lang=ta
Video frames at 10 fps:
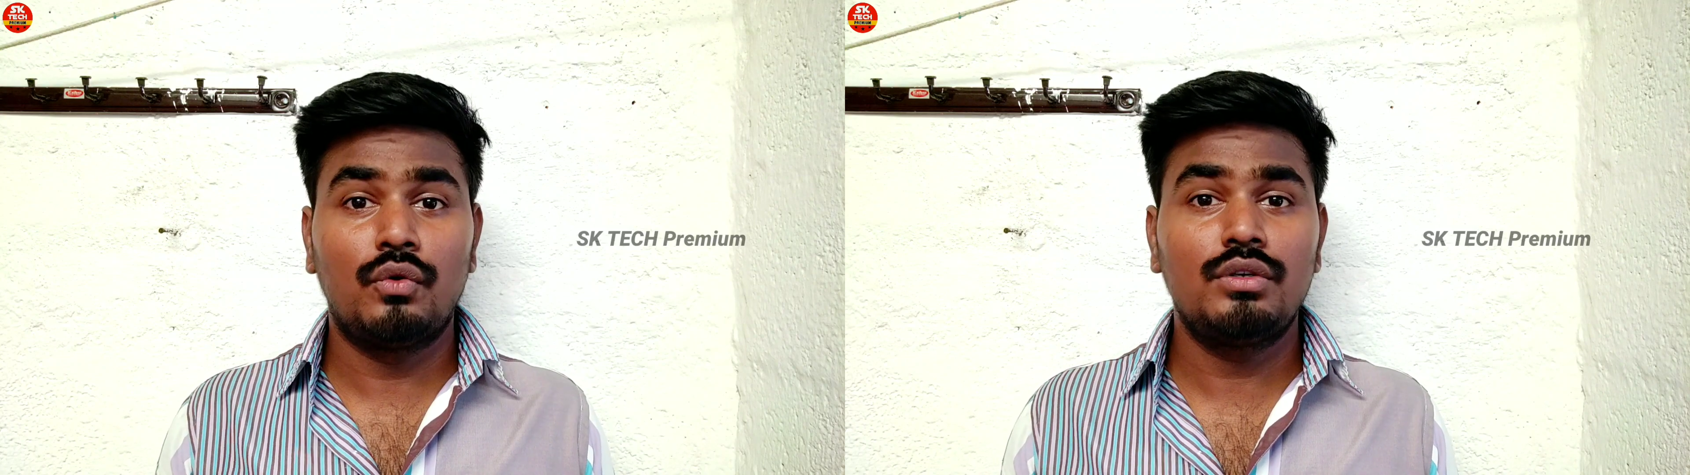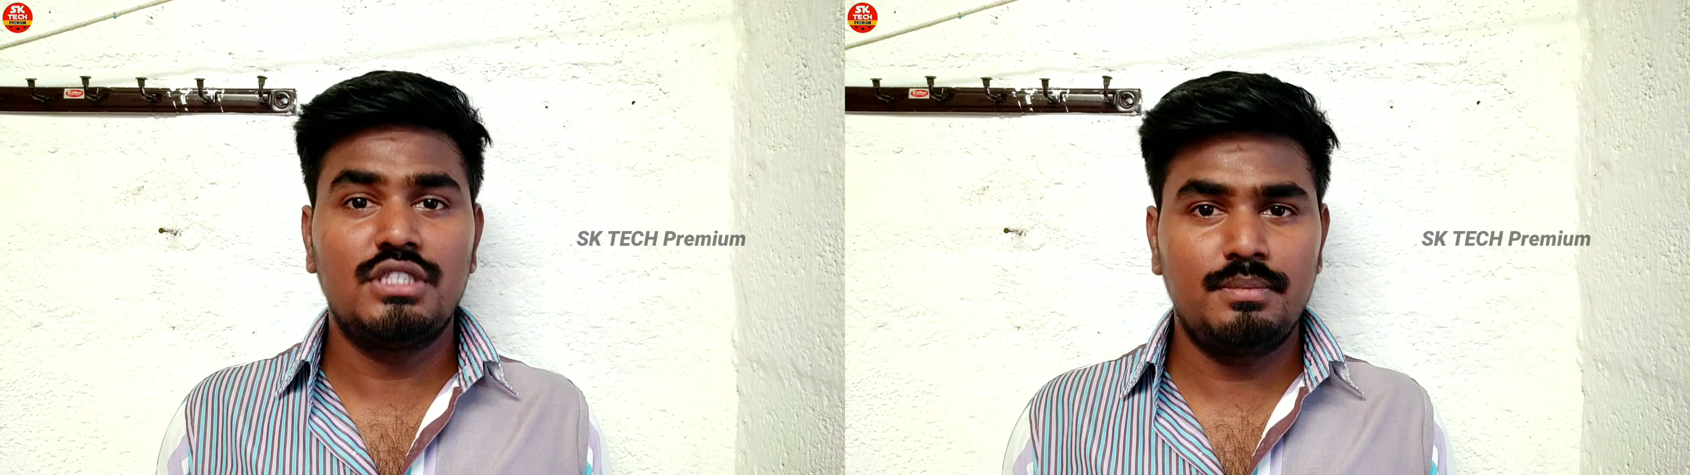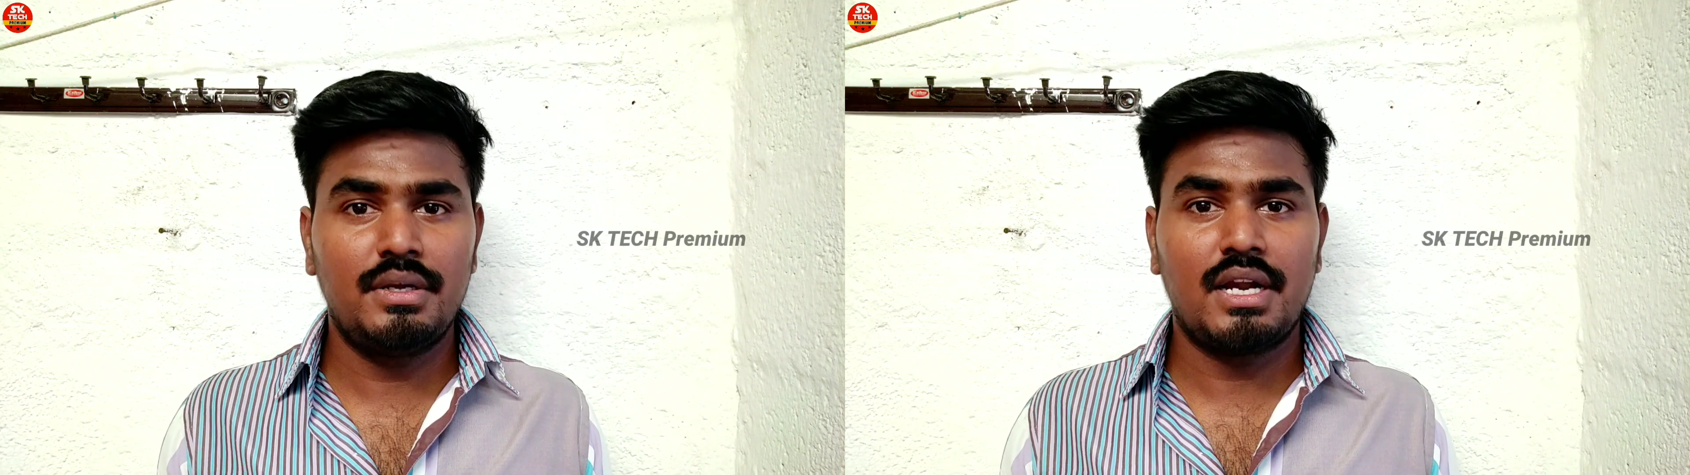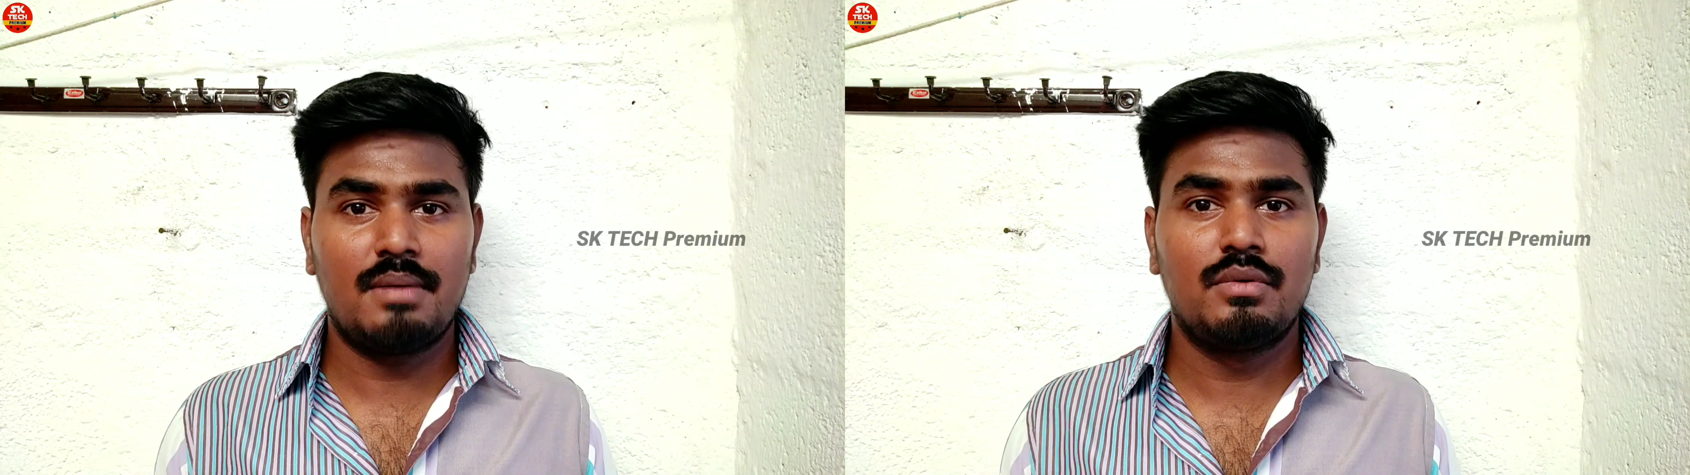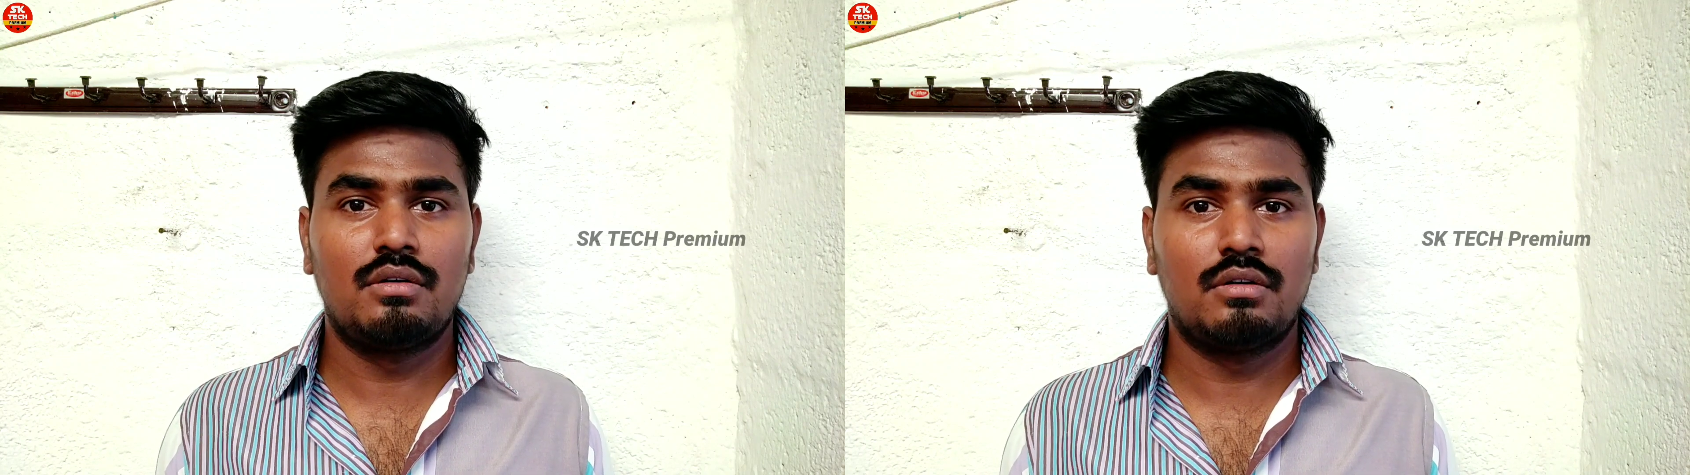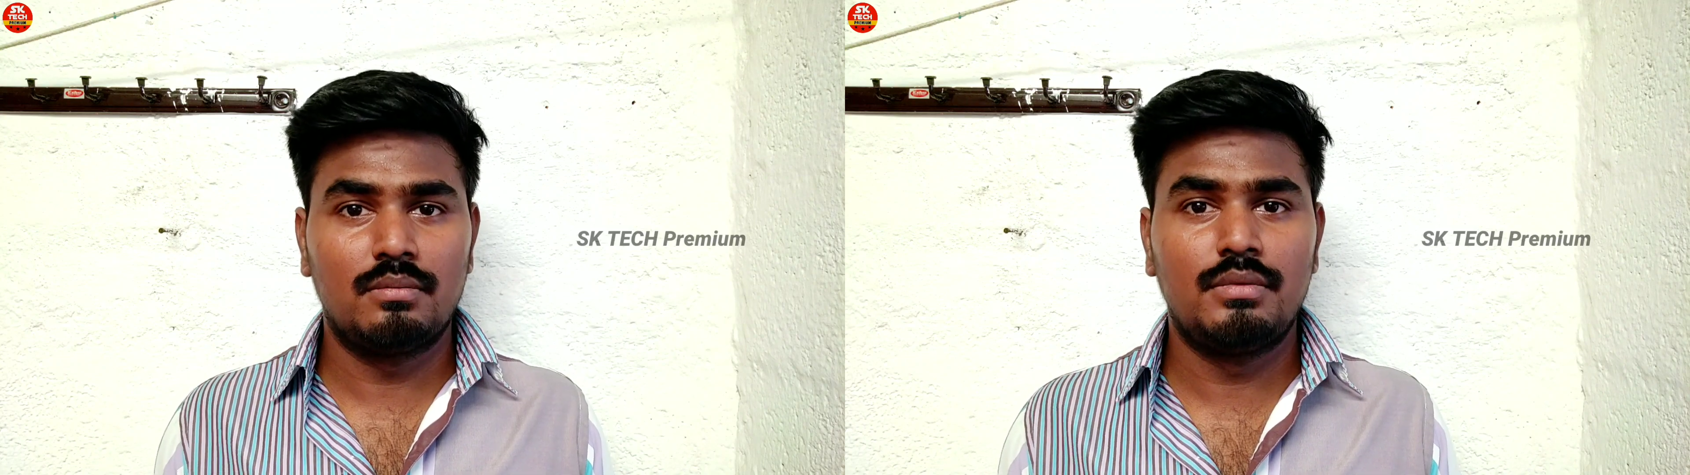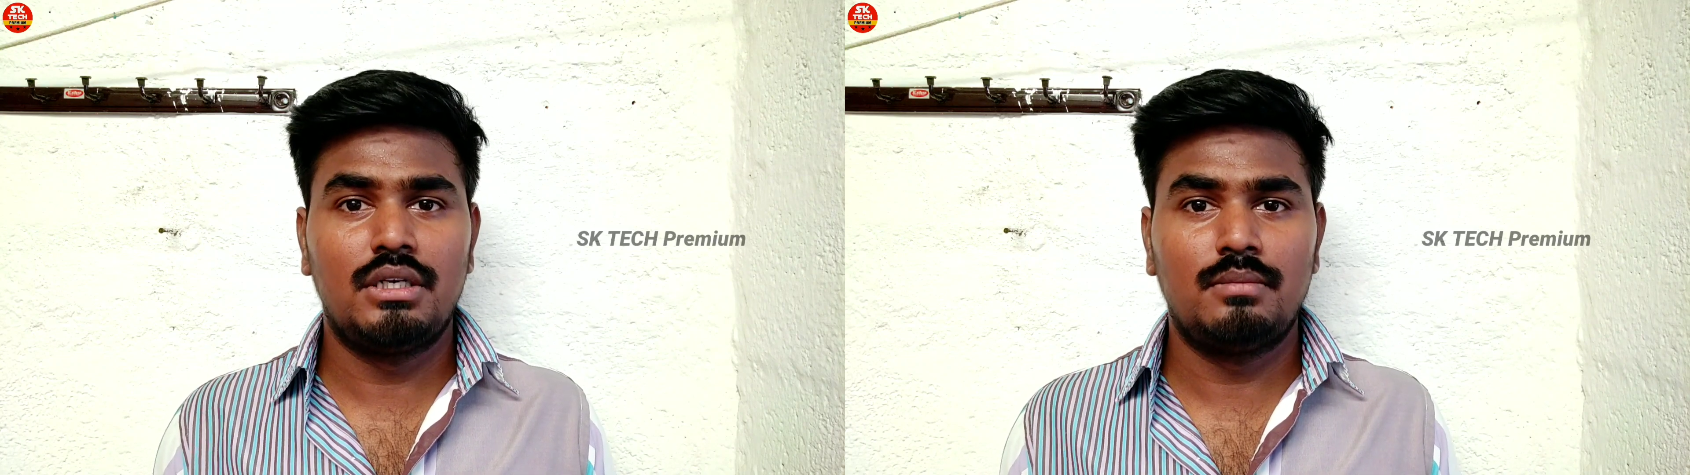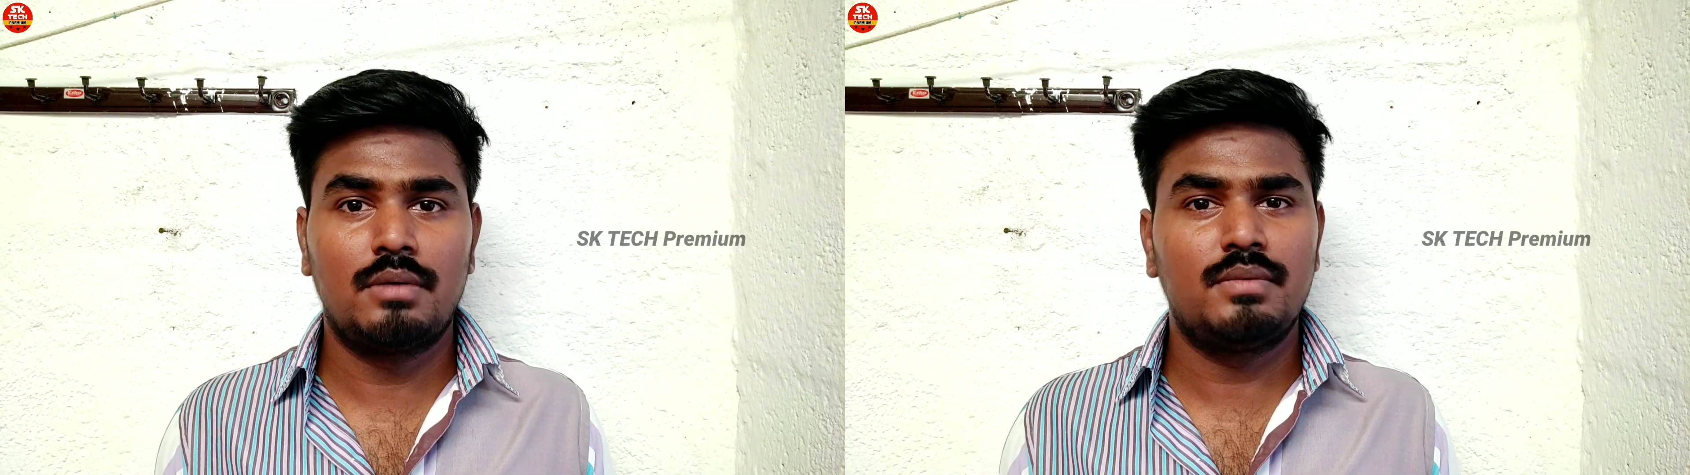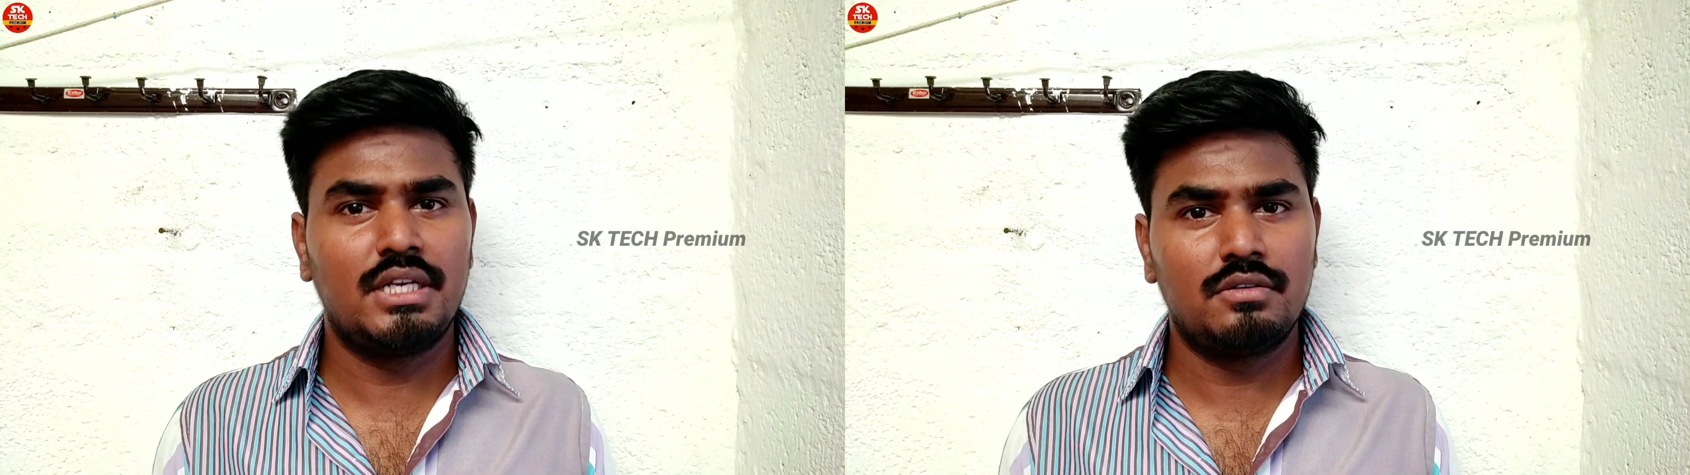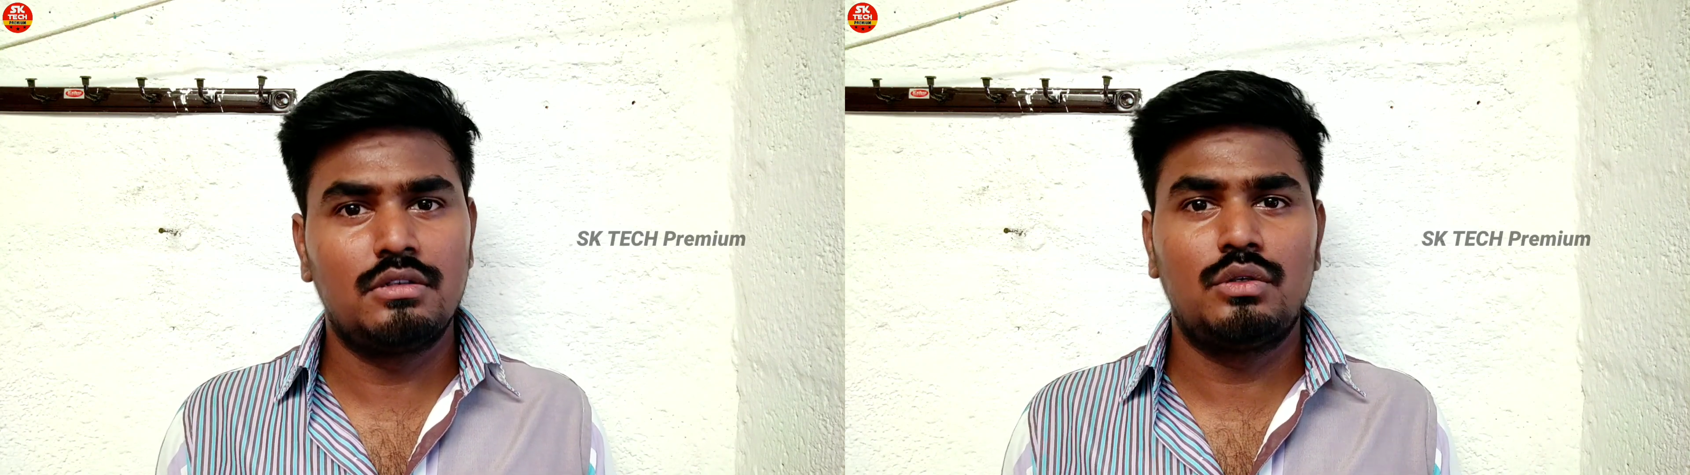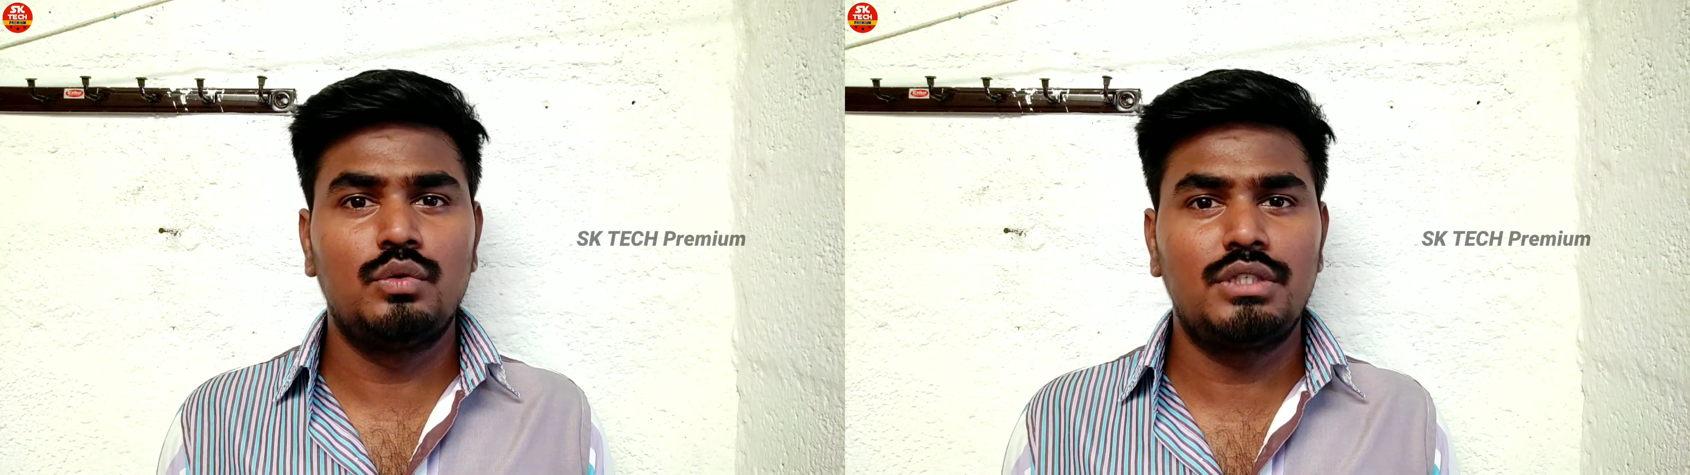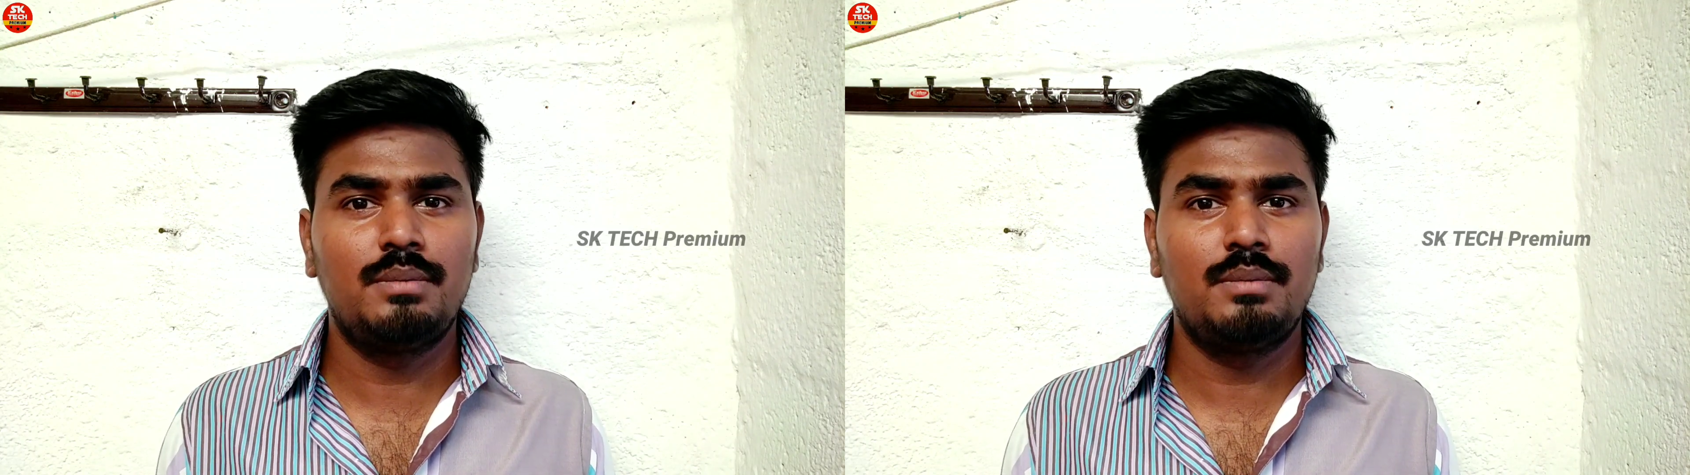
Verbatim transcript: ஃபோர் ஜிபி ரேம் இருக்கணும் மினிமம் நீங்கள் வந்து டூ